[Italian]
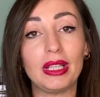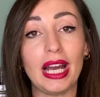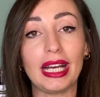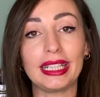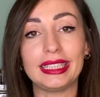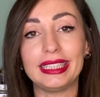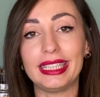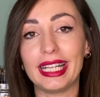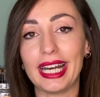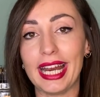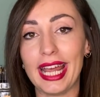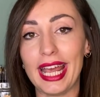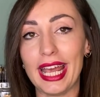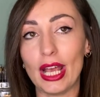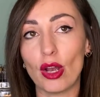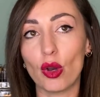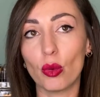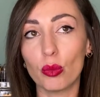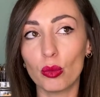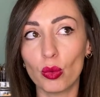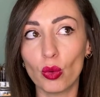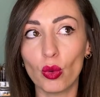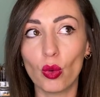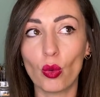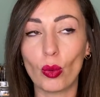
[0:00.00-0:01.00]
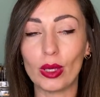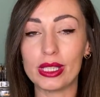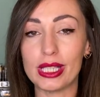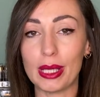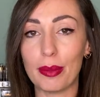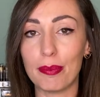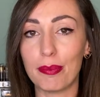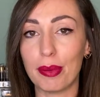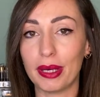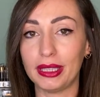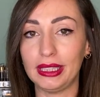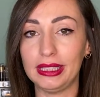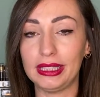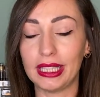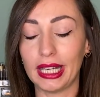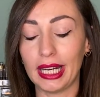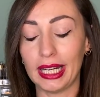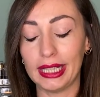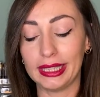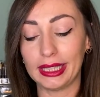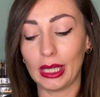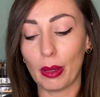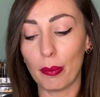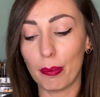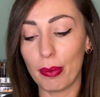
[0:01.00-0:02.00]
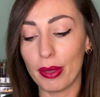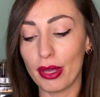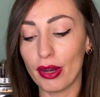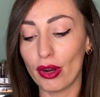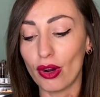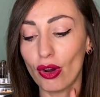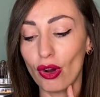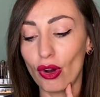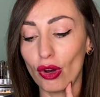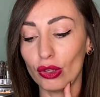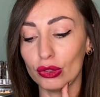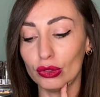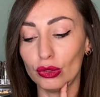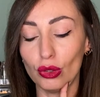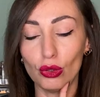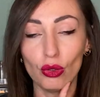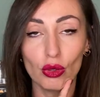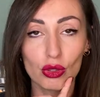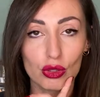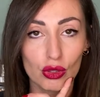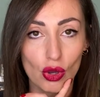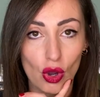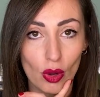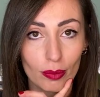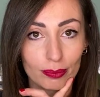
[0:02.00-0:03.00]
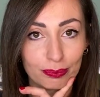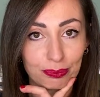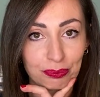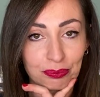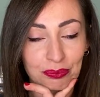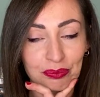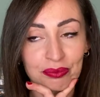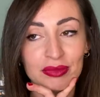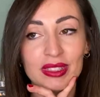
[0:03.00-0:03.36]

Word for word: andrei comunque sempre di 30, però non lo so.